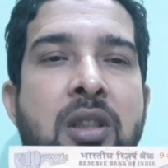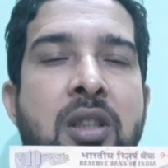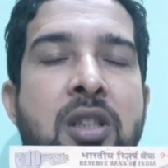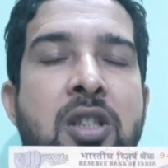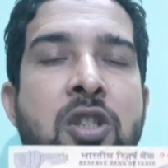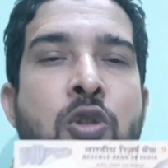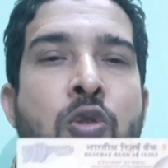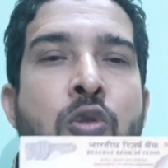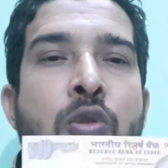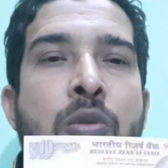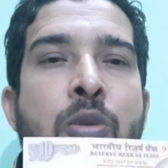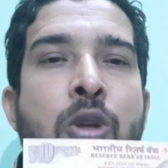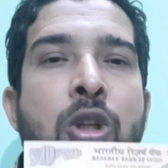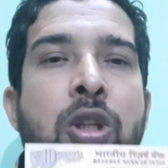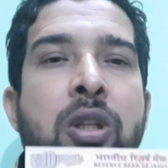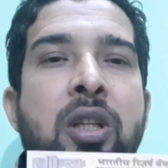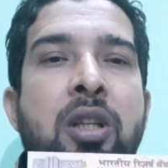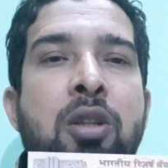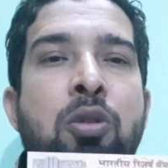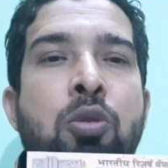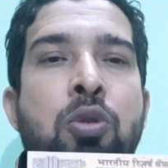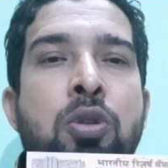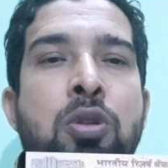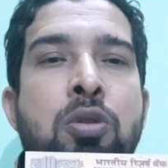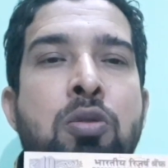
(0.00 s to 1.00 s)
इसको बोलते हैं
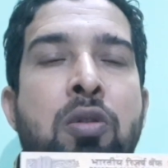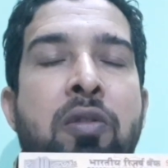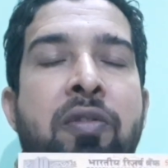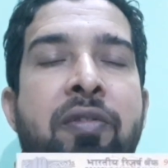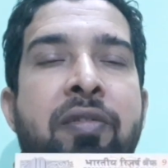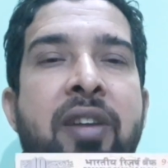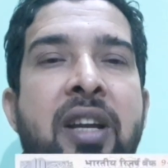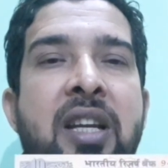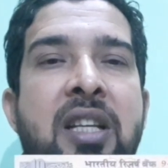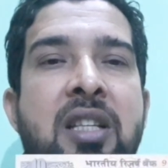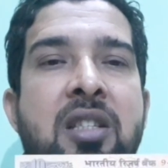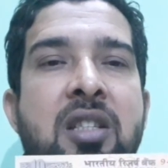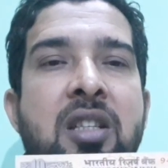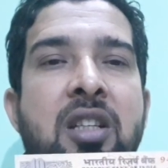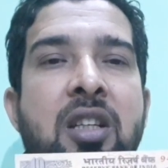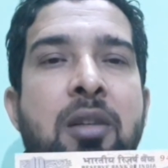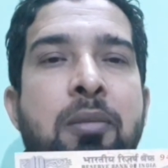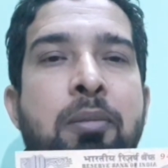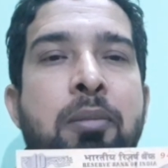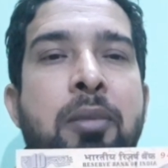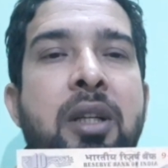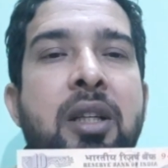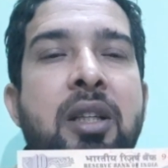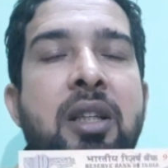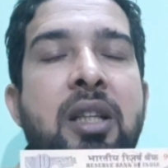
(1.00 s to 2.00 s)
दोस्तों फैंसी
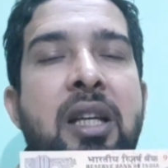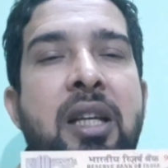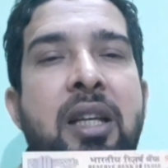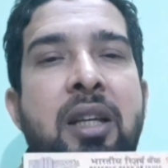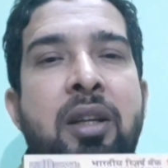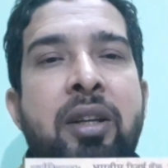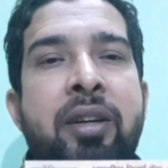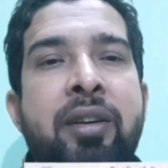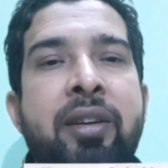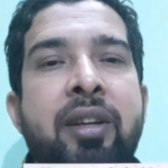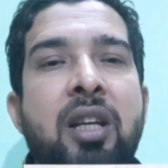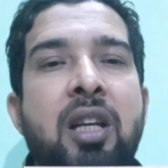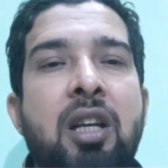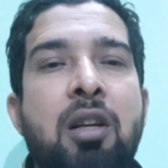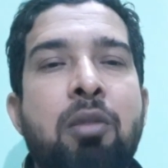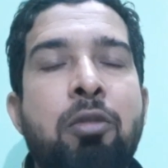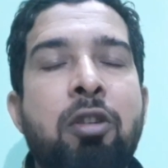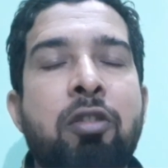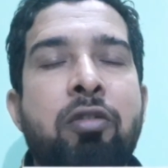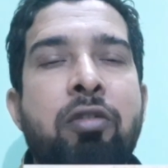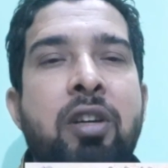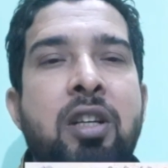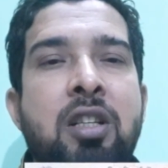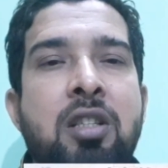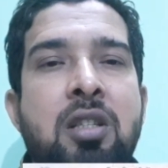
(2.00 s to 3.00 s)
नंबर यही रियल में
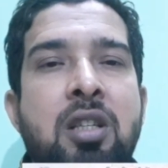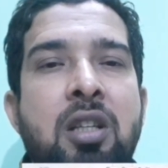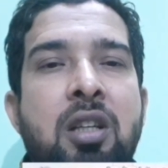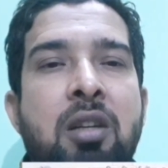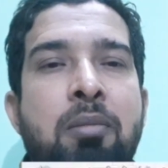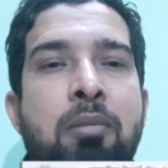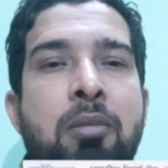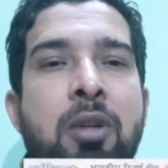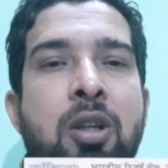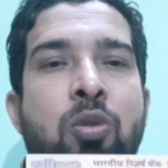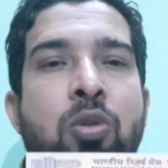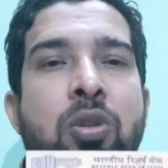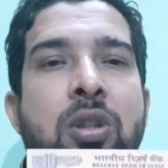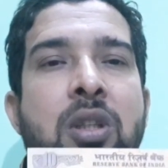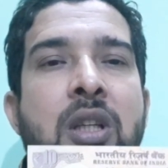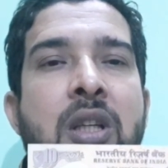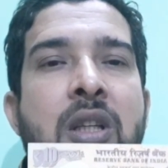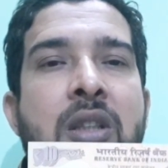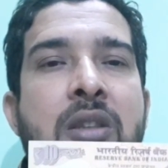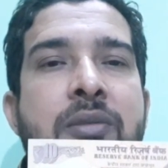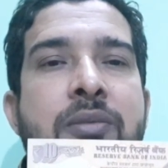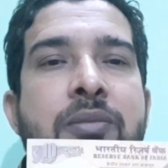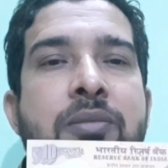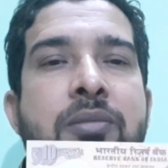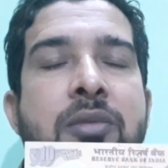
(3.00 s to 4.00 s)
फैंसी नंबर होता है
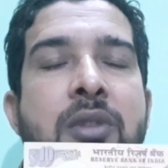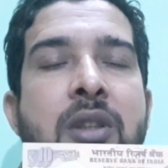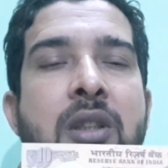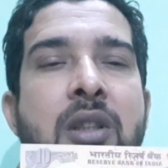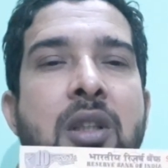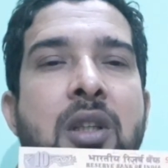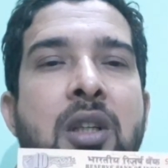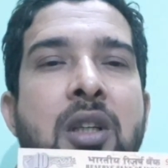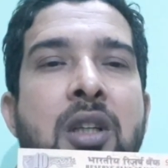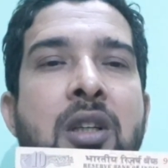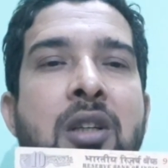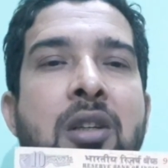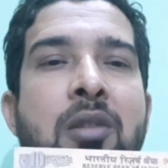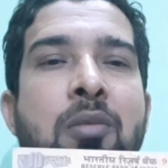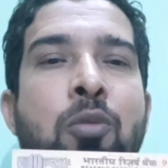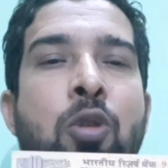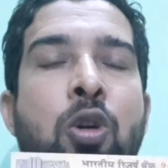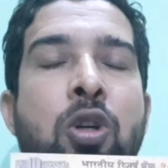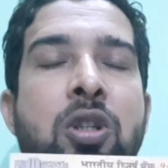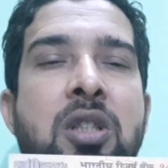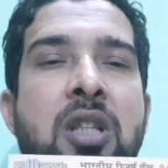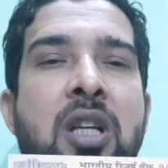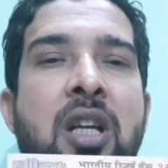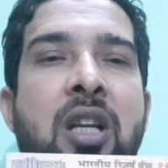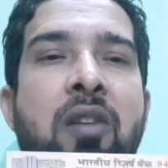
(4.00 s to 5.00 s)

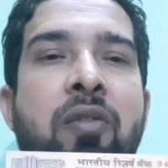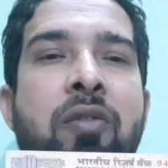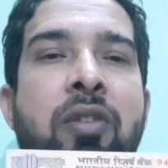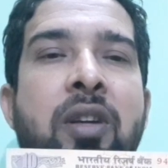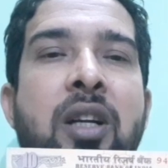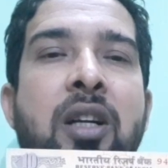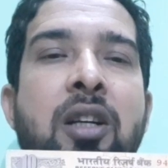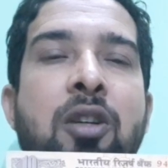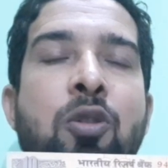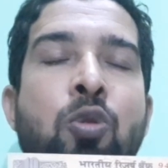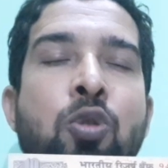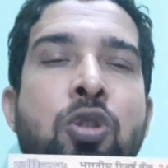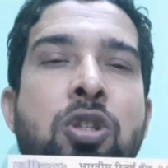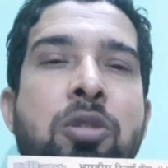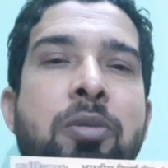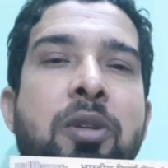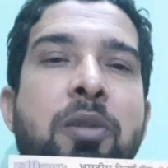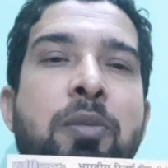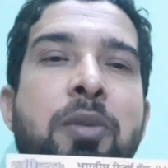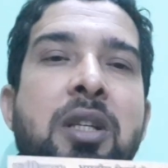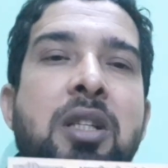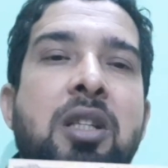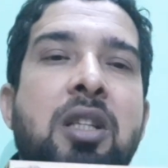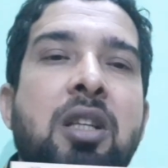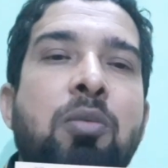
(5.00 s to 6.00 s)
बहुत सारे फ्रेंड कुछ भी
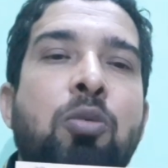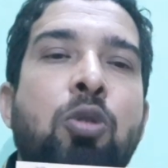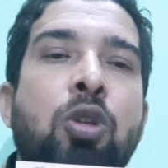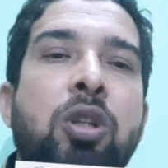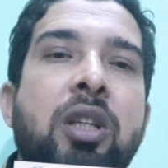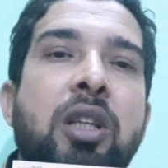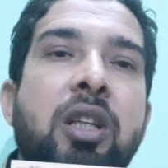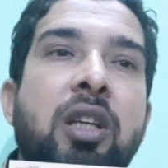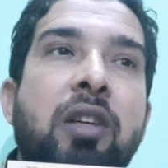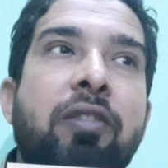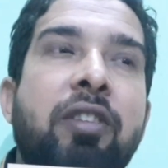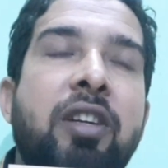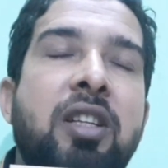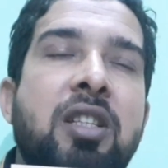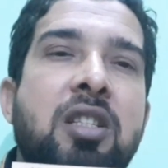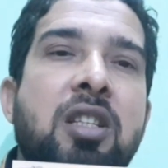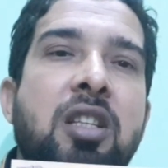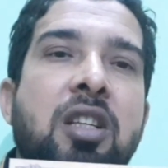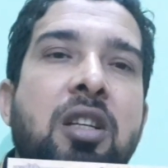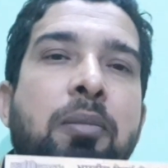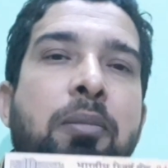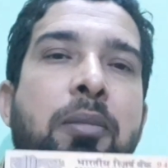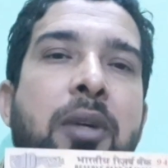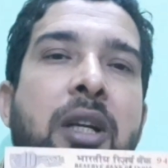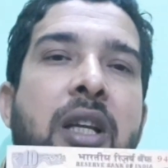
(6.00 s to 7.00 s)
भेजते बोलते ये फैंसी
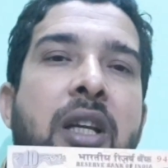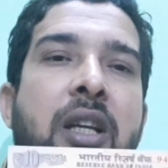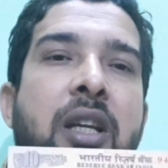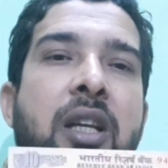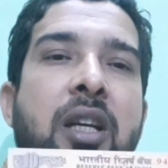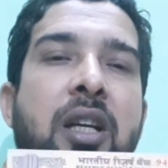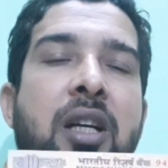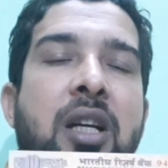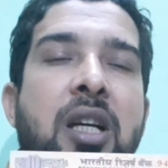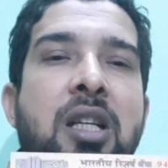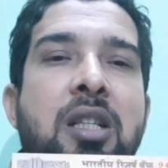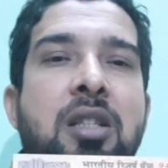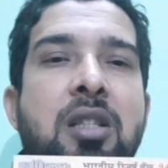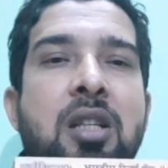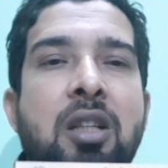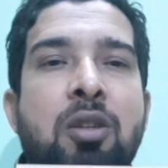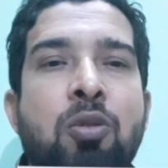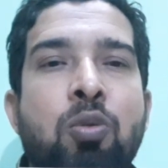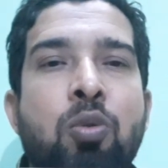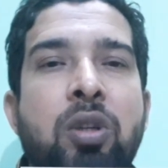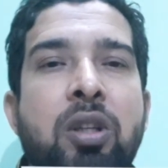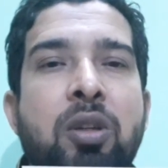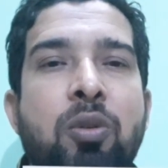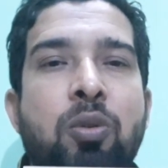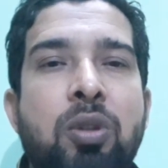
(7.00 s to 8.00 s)
नंबर है क्या ऐसा
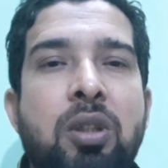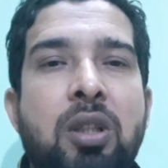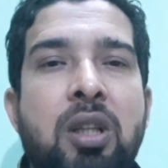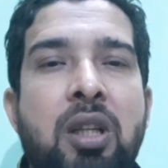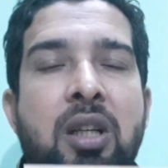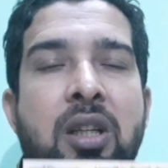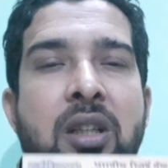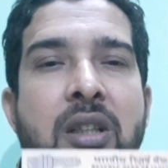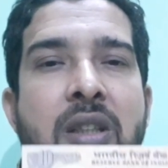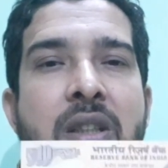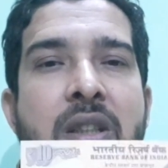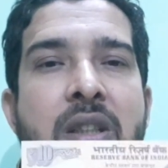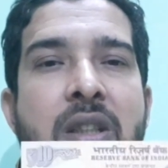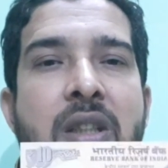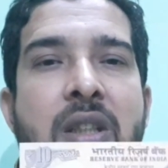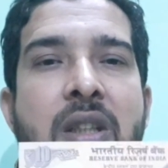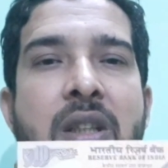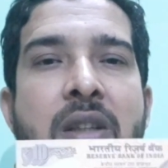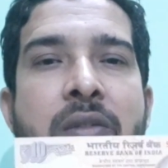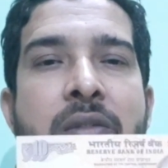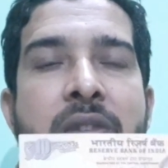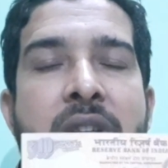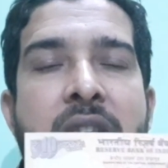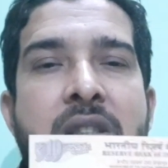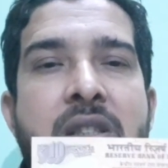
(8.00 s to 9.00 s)
थोड़ी होता है
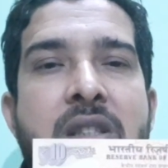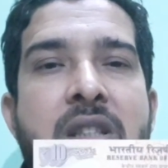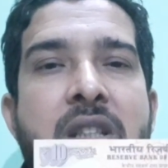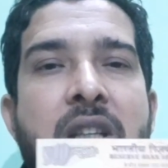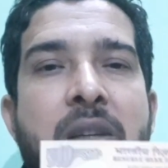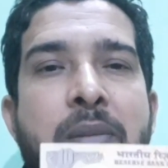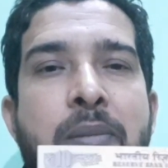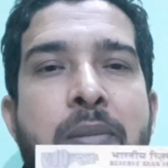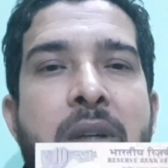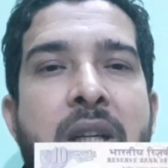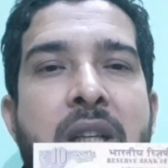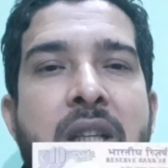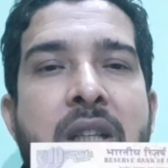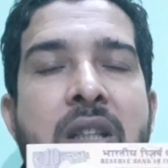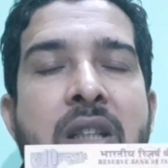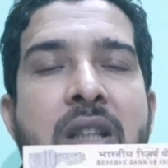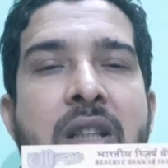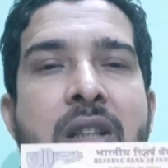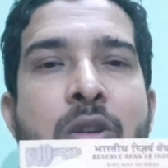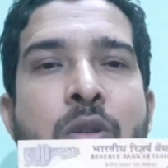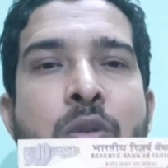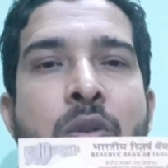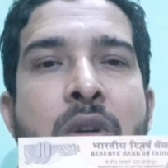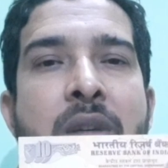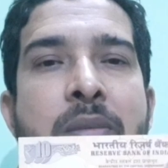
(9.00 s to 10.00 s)
फैंसी नंबर है देख
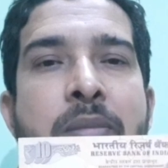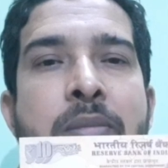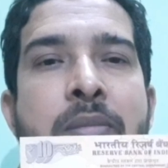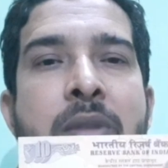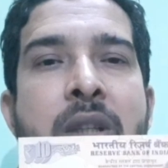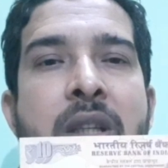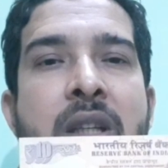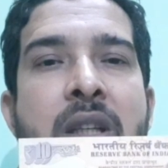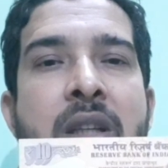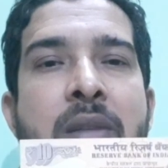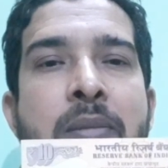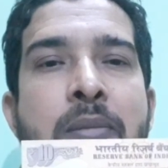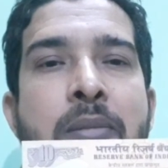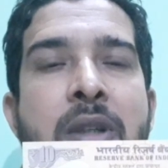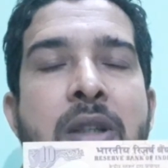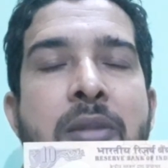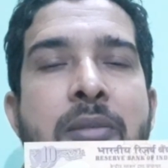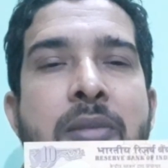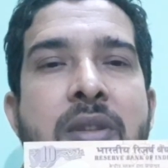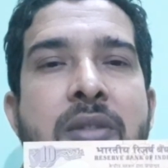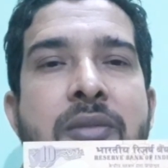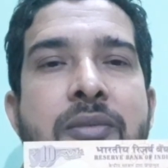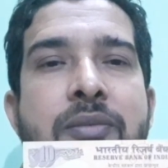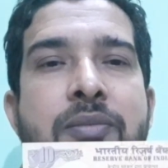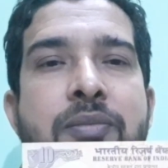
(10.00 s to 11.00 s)
लो आप मेरे नंबर में